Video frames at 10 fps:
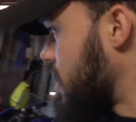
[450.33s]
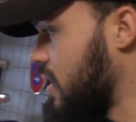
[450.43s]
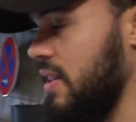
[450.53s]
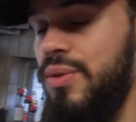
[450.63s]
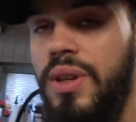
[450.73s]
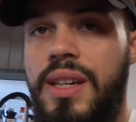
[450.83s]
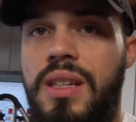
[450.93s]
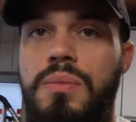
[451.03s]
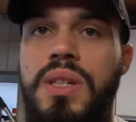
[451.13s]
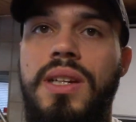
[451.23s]
Das hat halt so einen
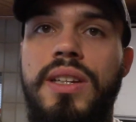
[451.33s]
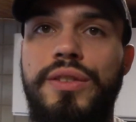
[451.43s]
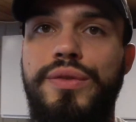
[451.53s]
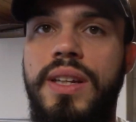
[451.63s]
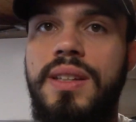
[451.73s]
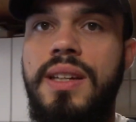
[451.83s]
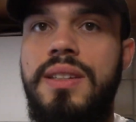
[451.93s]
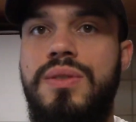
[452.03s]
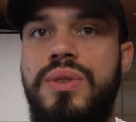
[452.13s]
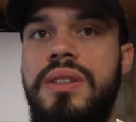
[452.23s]
leichten Metallic-Effekt,
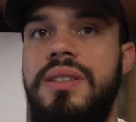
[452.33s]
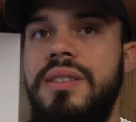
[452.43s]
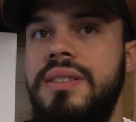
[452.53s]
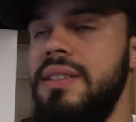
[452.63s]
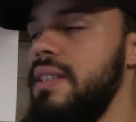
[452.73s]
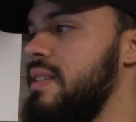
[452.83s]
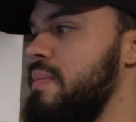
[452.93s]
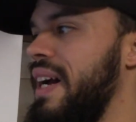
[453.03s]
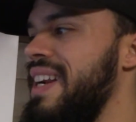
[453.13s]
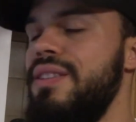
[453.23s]
so, äh, ich sag
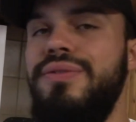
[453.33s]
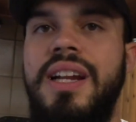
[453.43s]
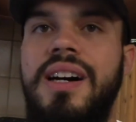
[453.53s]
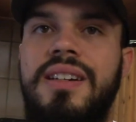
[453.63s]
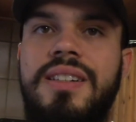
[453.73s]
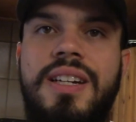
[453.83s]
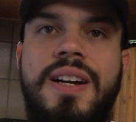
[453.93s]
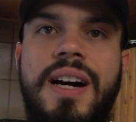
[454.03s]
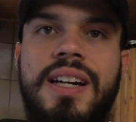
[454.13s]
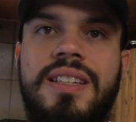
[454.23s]
mal, relativ nah
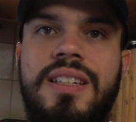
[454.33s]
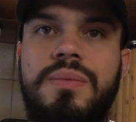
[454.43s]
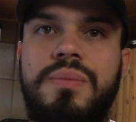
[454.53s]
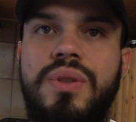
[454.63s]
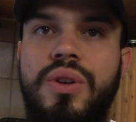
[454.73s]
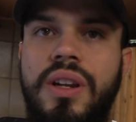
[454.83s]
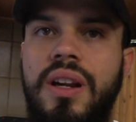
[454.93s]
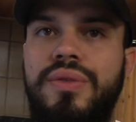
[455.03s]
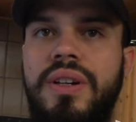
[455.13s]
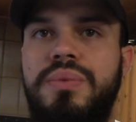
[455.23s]
an dem
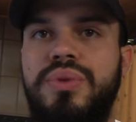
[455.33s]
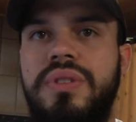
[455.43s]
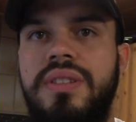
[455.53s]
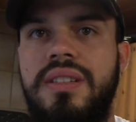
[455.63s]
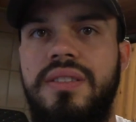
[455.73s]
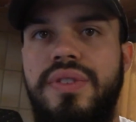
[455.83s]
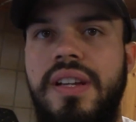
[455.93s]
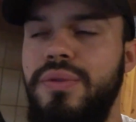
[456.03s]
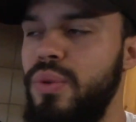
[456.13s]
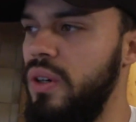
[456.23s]
Originalfarbton, den die
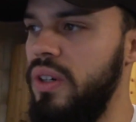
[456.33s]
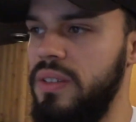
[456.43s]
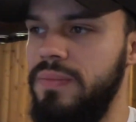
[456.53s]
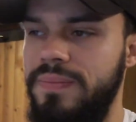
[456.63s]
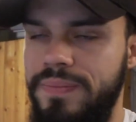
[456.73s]
Felgen vorher auch hatten.